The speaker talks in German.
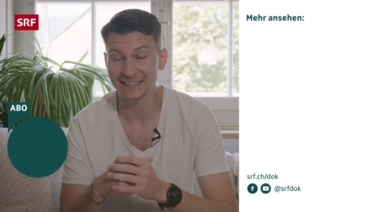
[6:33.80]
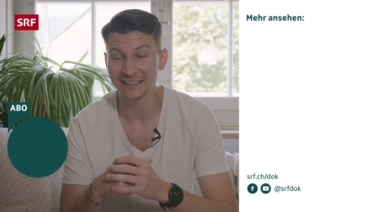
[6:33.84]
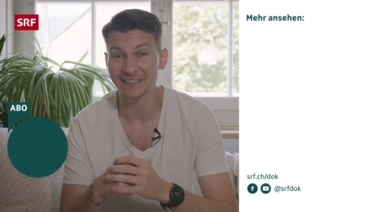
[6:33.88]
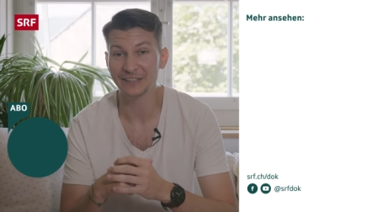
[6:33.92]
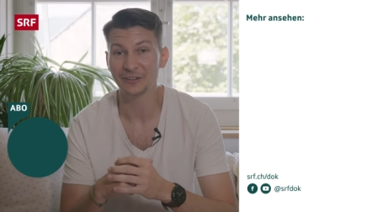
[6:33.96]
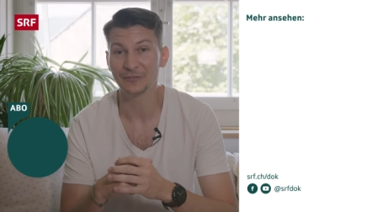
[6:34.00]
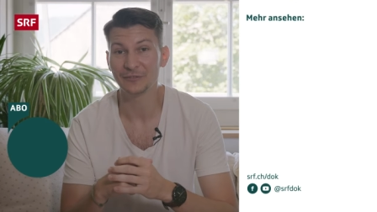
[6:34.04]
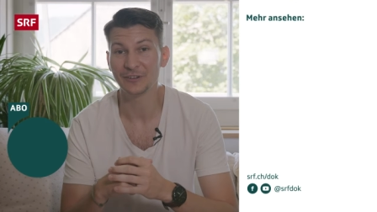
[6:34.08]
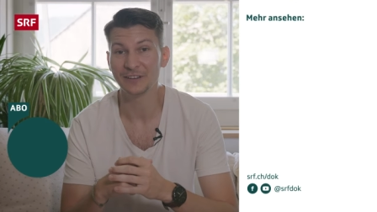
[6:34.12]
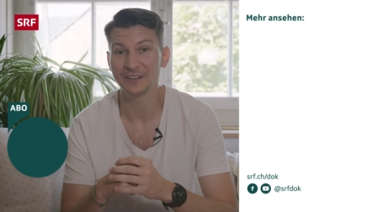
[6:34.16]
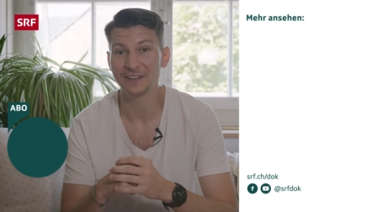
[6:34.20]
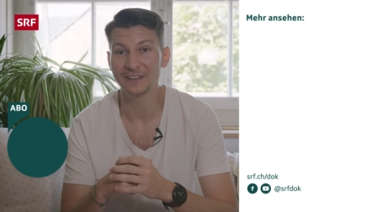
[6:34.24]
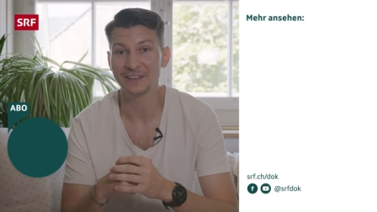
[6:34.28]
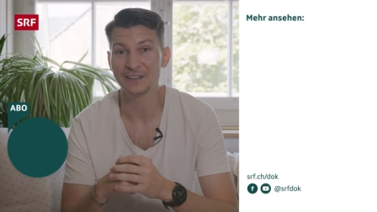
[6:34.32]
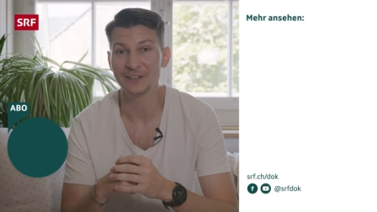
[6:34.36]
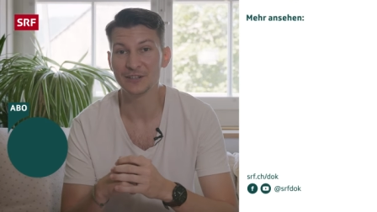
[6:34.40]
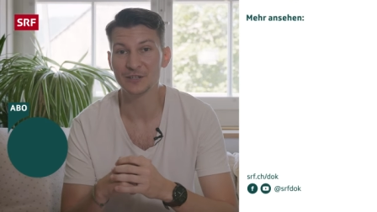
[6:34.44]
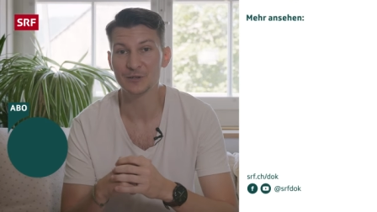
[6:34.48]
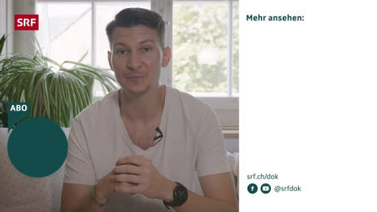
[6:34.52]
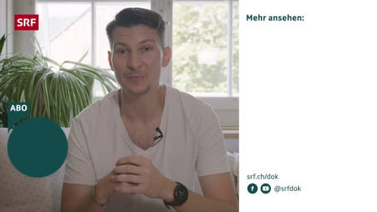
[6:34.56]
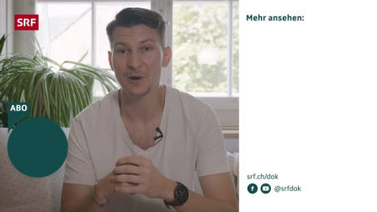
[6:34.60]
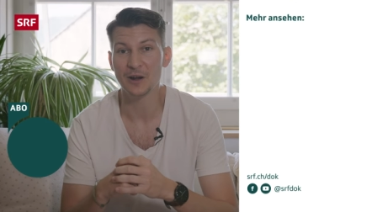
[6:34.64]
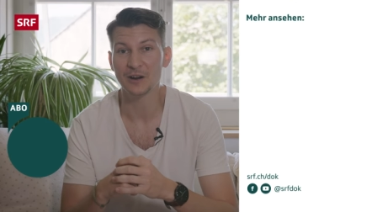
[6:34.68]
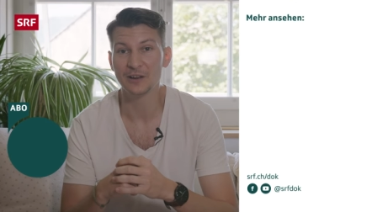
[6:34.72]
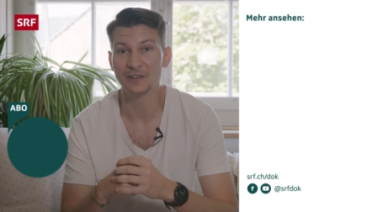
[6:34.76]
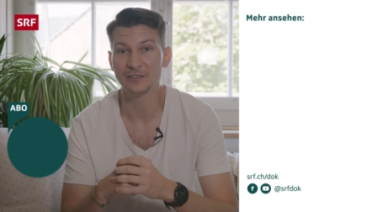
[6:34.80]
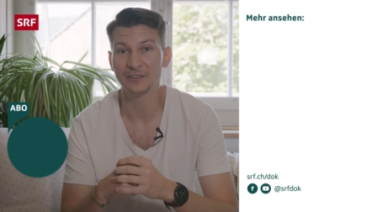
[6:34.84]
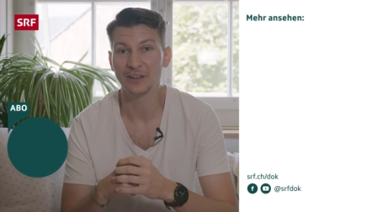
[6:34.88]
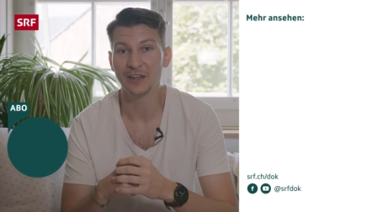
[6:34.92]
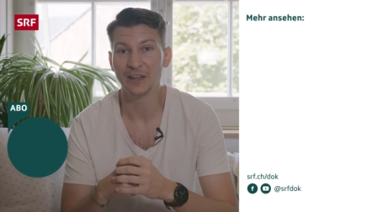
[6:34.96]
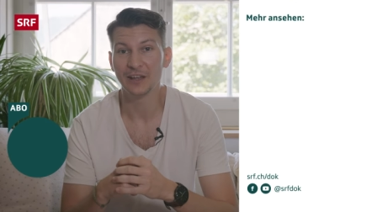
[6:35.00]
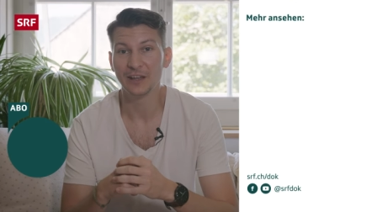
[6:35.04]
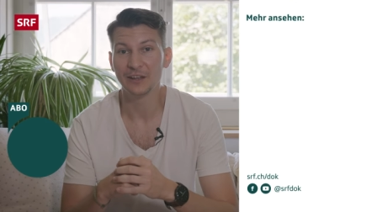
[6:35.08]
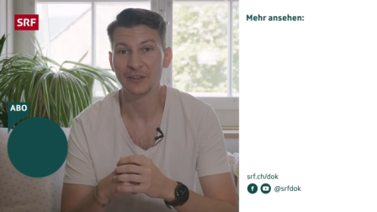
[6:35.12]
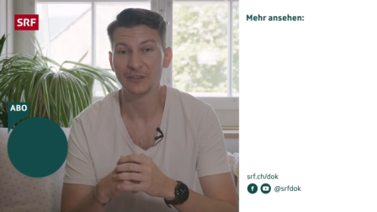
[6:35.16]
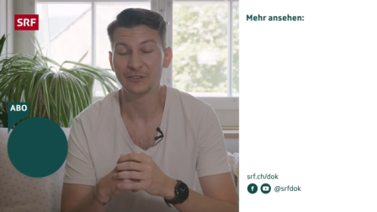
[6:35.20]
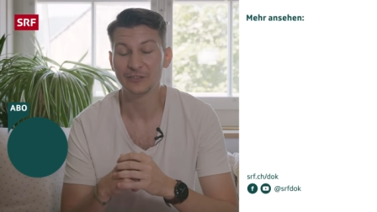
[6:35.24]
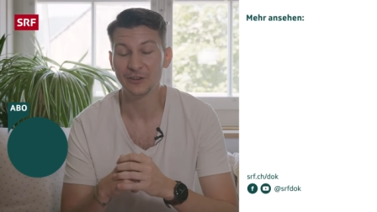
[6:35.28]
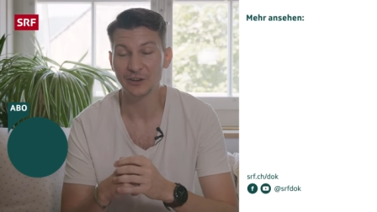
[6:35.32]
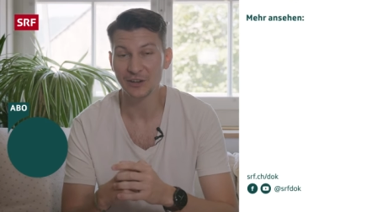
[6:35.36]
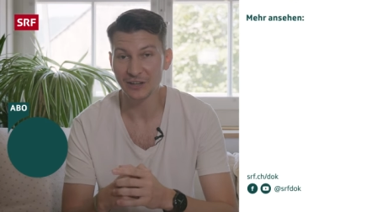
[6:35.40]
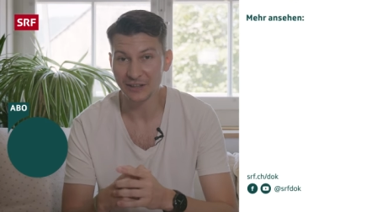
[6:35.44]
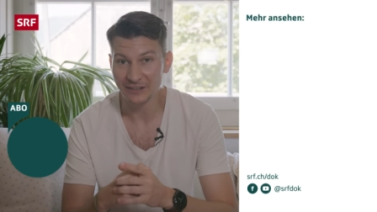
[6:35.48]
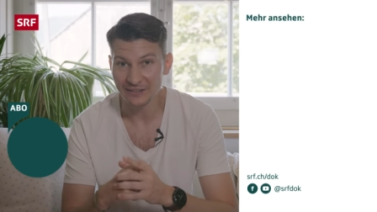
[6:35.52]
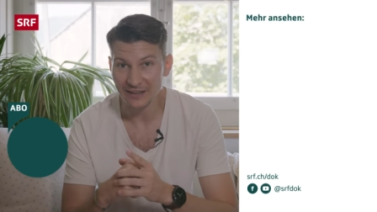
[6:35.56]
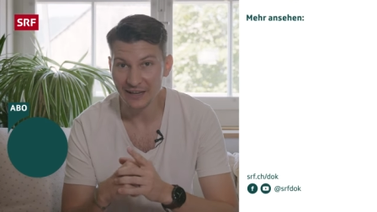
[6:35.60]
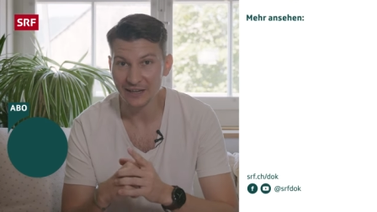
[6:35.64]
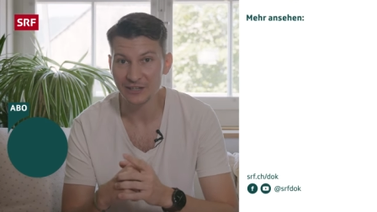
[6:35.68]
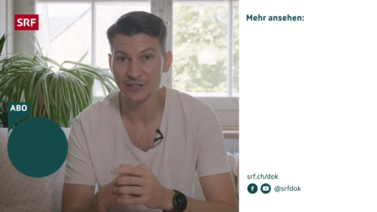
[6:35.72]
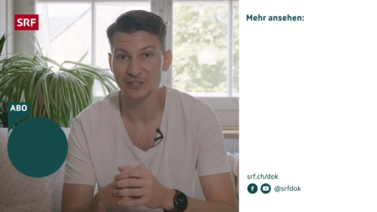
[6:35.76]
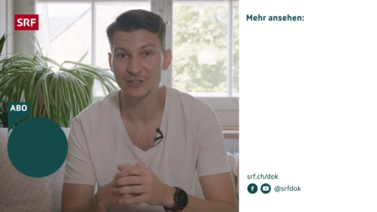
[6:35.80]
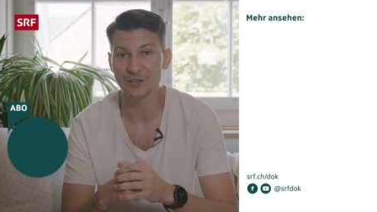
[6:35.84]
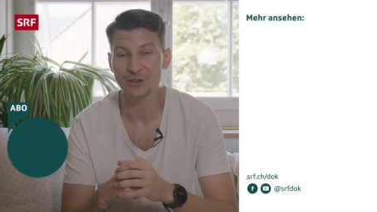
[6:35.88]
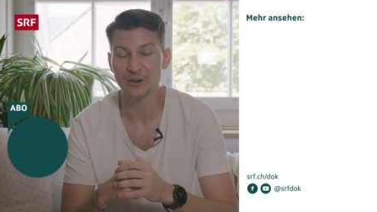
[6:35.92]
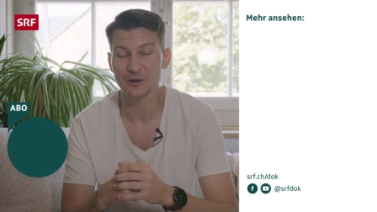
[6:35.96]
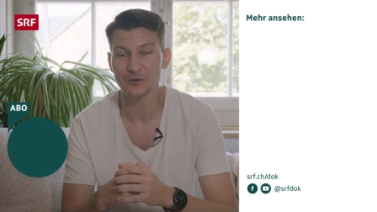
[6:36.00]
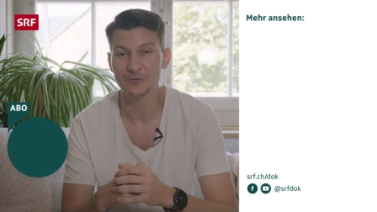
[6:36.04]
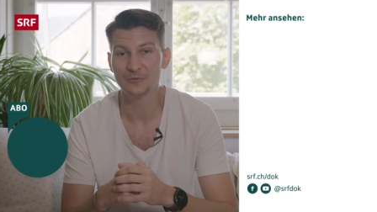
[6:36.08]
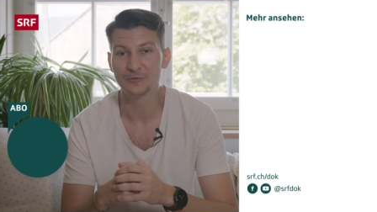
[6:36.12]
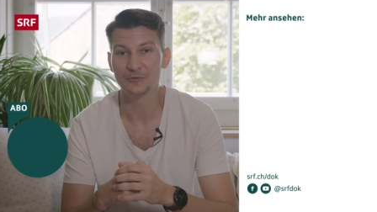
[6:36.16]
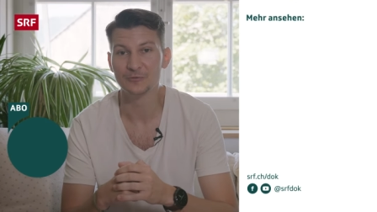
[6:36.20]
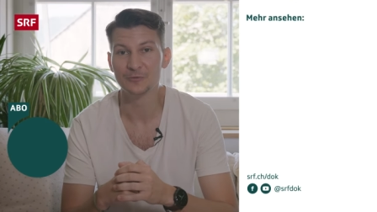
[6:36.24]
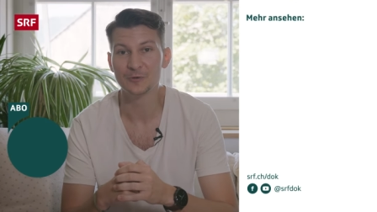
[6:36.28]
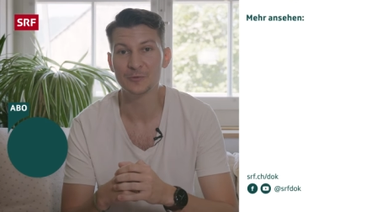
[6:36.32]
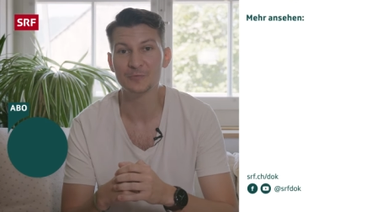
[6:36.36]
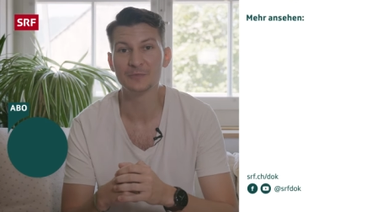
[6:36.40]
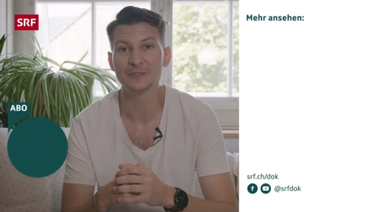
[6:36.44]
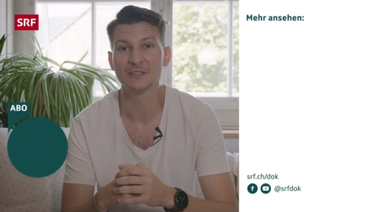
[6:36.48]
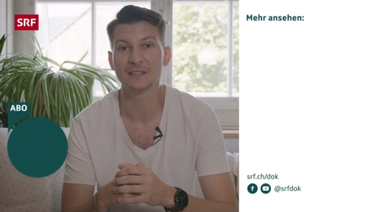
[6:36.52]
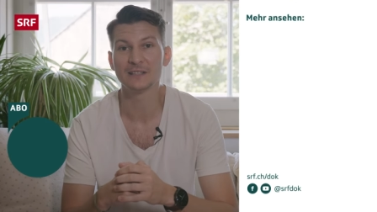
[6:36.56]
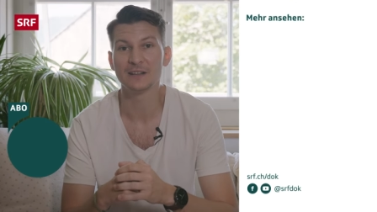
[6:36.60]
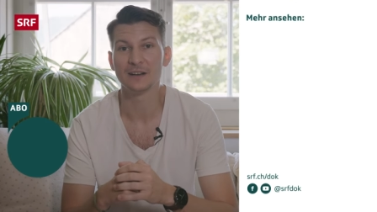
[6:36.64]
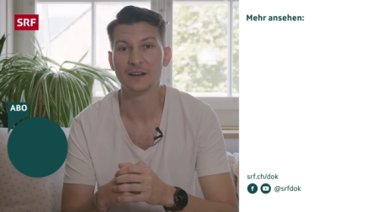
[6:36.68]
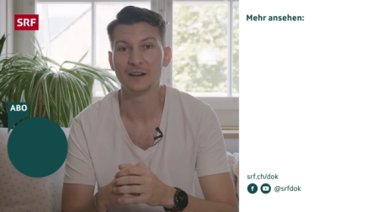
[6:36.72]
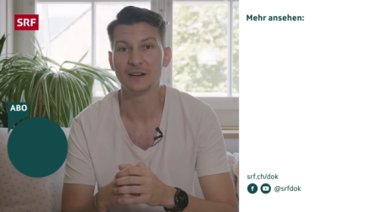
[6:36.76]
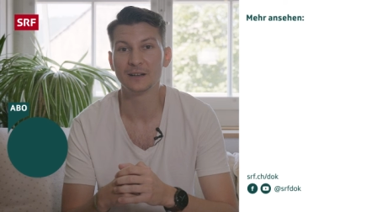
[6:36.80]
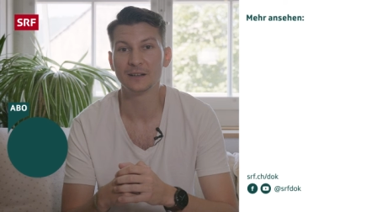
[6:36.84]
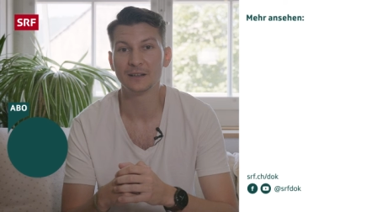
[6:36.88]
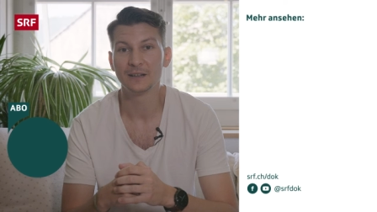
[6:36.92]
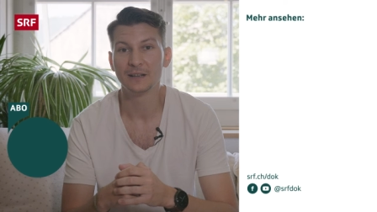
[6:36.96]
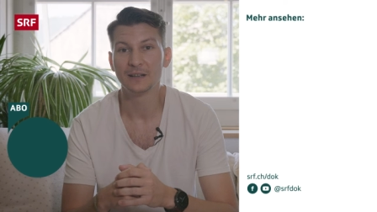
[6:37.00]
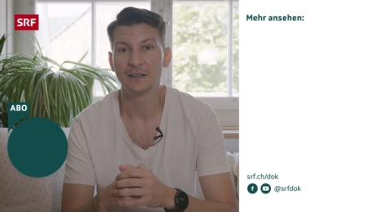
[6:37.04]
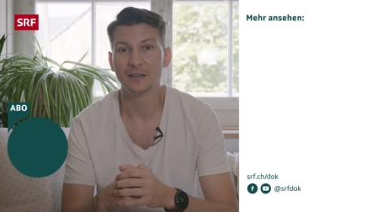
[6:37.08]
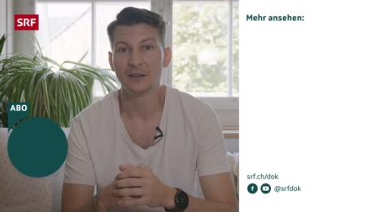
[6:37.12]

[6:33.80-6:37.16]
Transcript: ihr? Findet ihr das spannend? Soll ich nächstes Jahr auf WUMS gehen?